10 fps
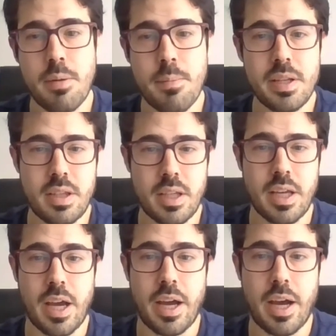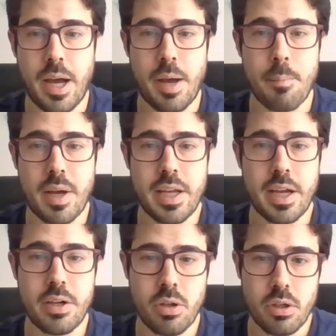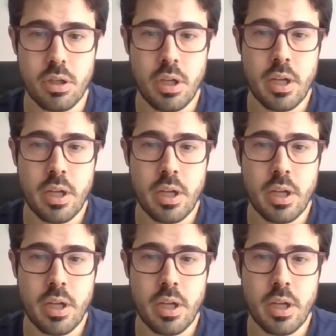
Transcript: brevemente a Mariano